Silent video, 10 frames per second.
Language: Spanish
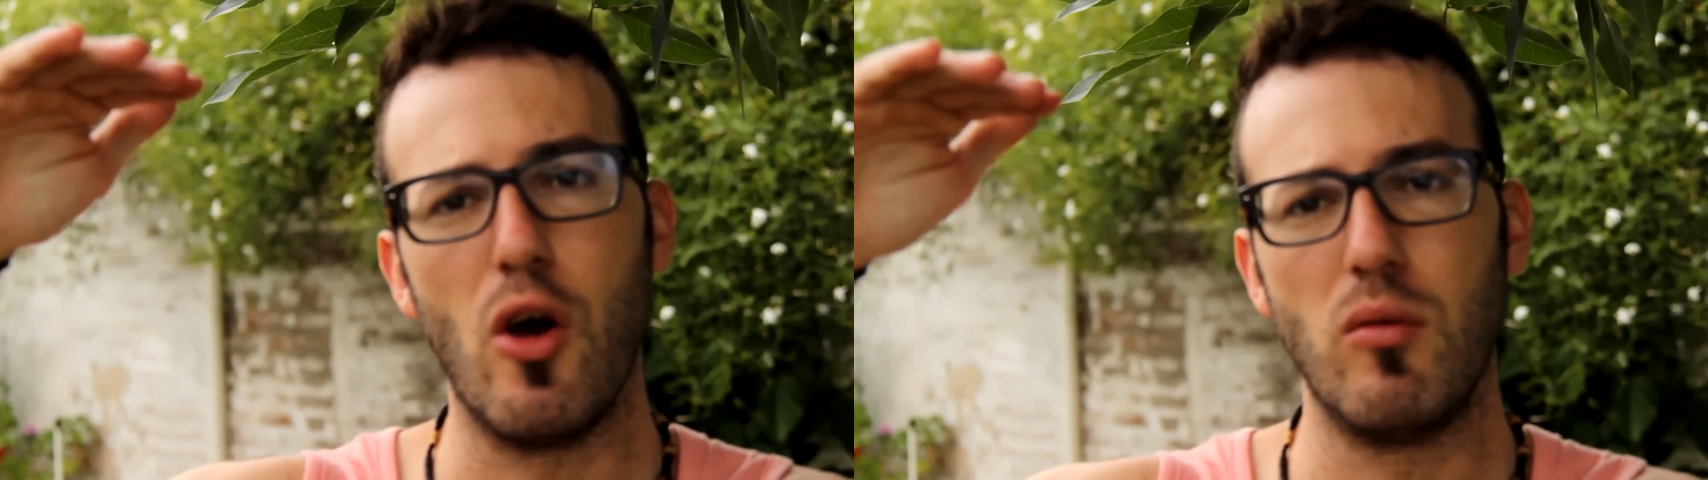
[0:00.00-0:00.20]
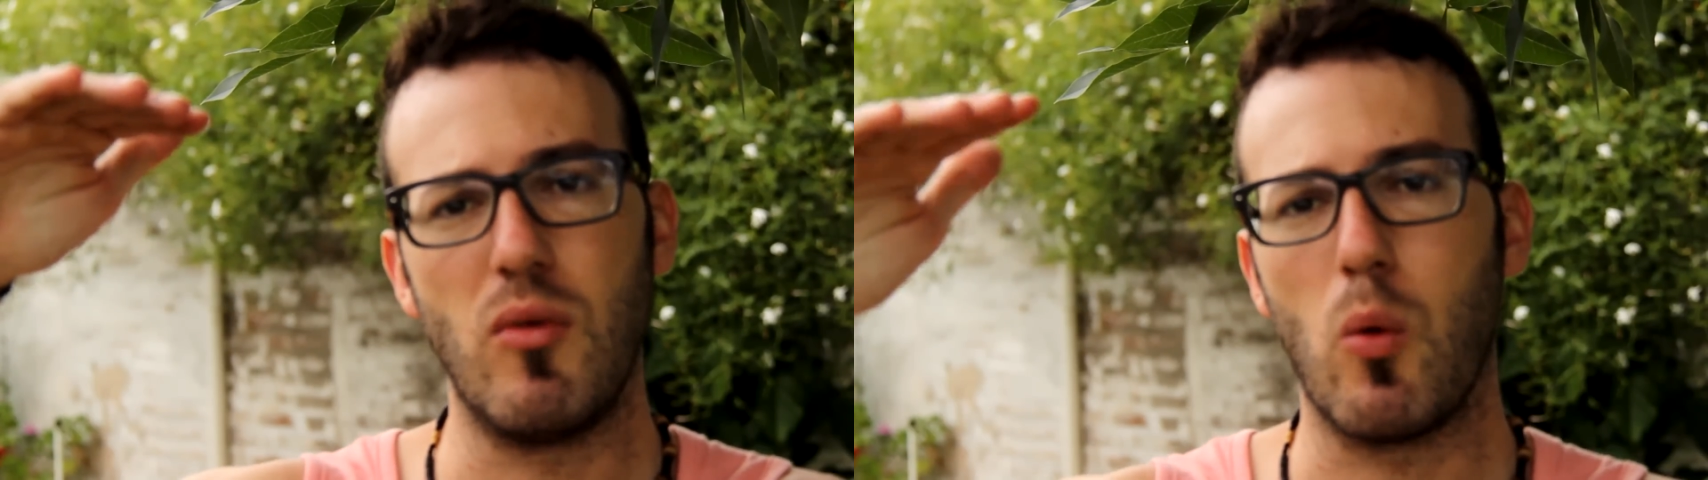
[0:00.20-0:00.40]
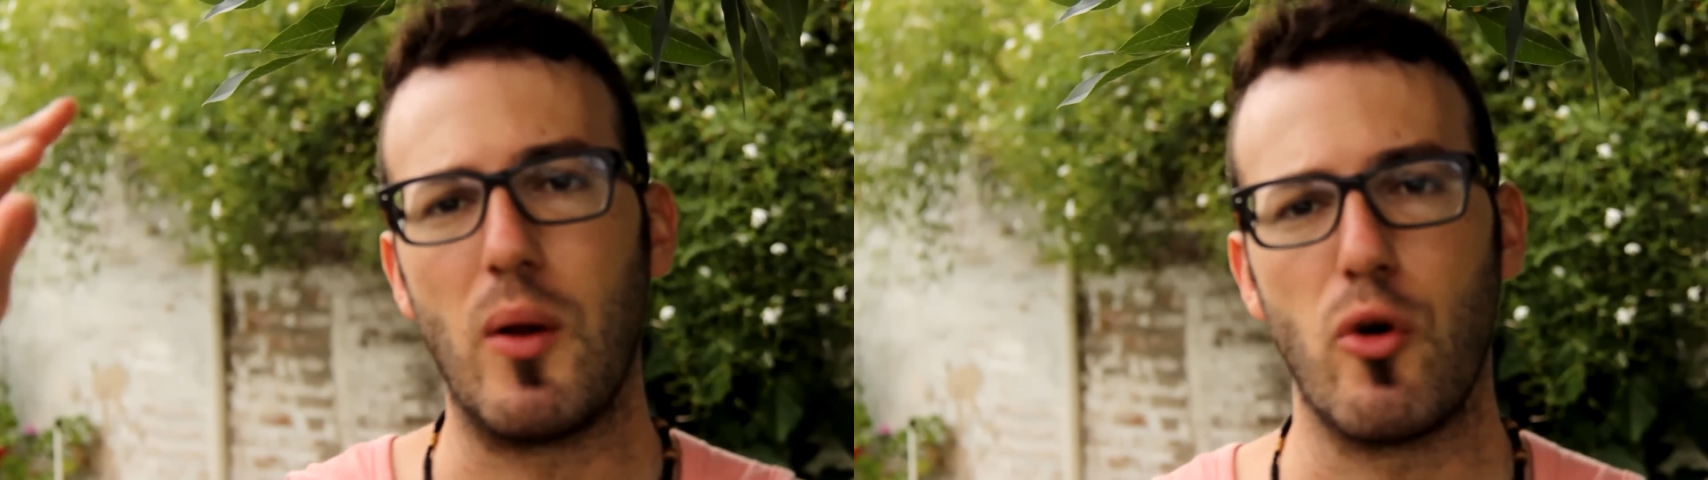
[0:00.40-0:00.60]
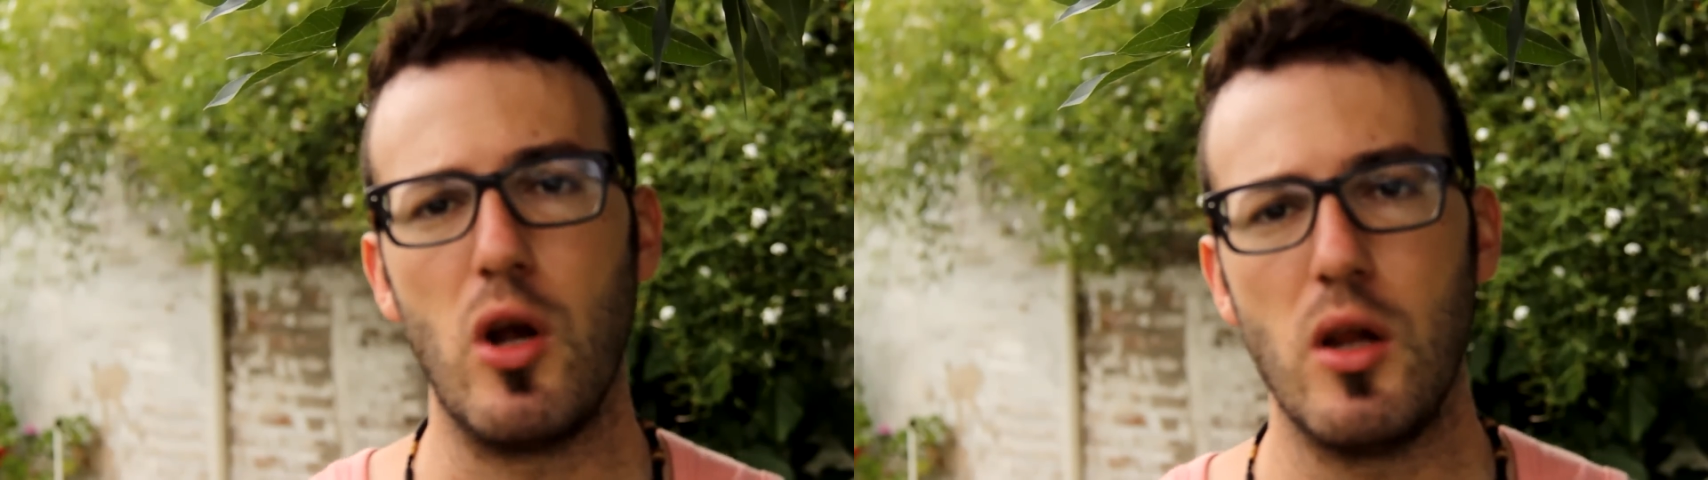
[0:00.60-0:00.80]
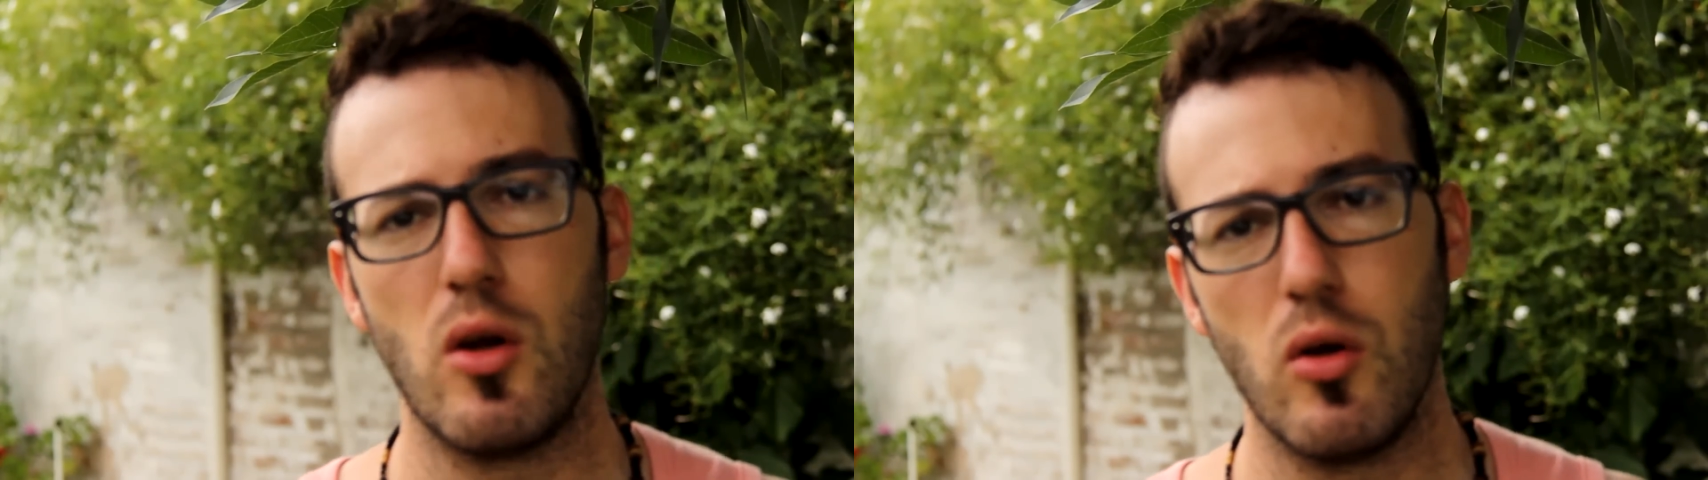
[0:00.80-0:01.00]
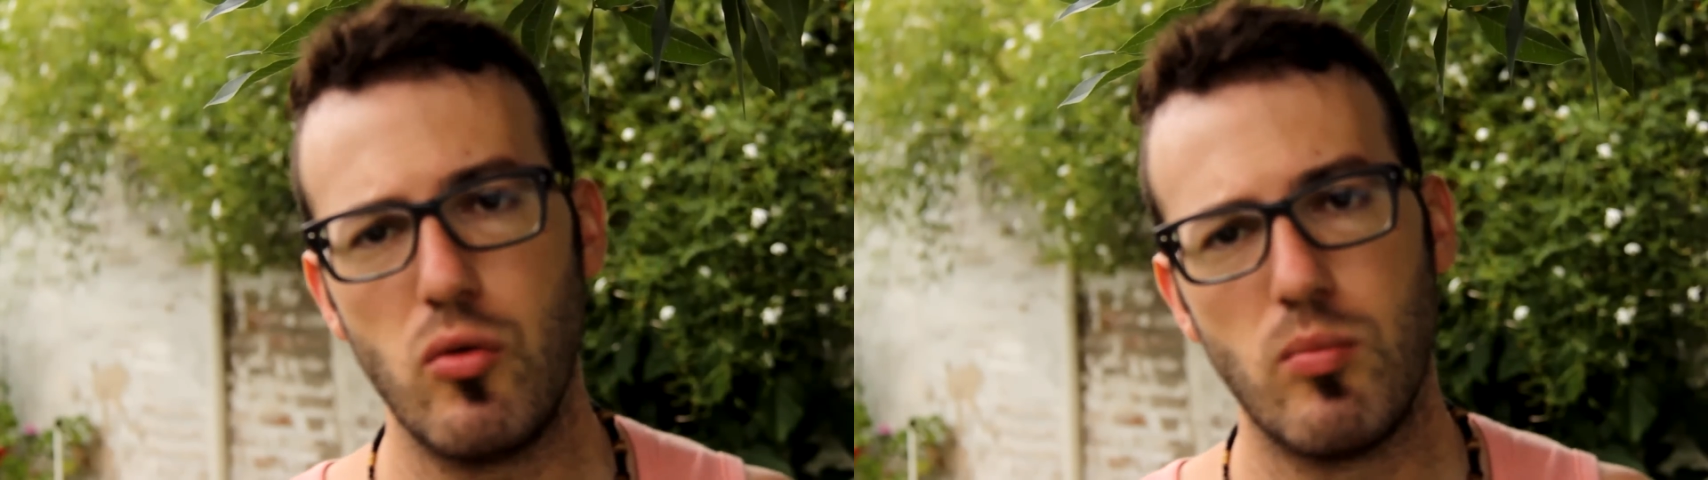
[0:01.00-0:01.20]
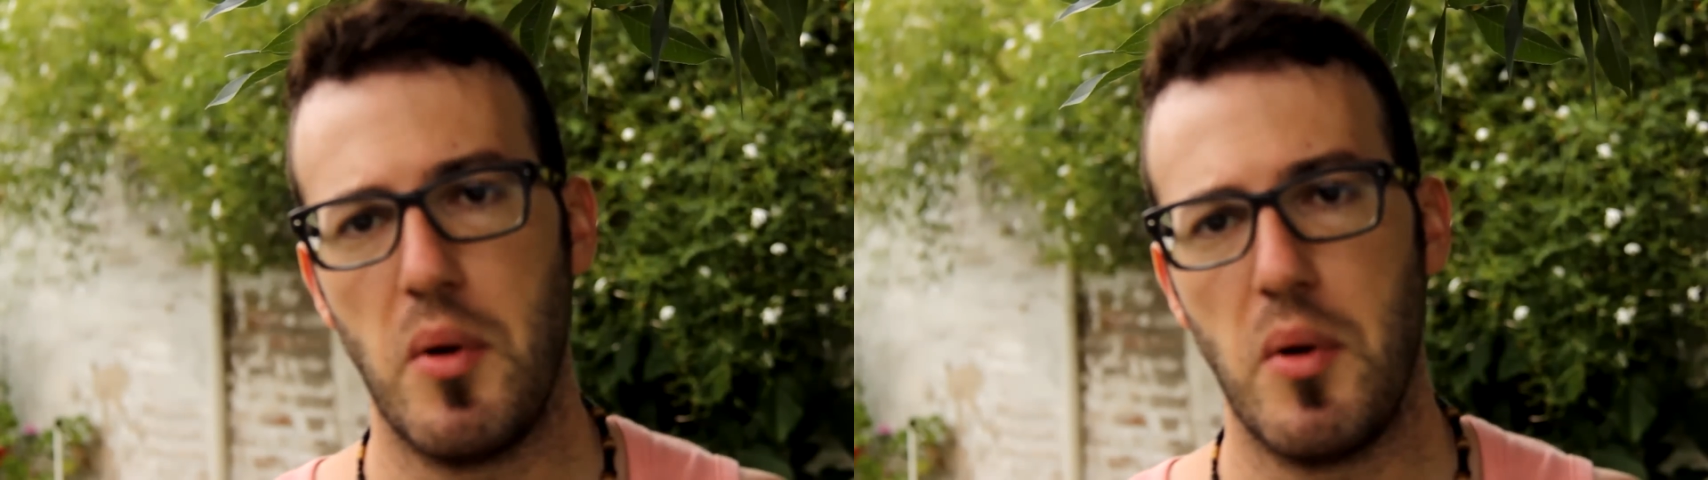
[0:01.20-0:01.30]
Ion de 4 litros,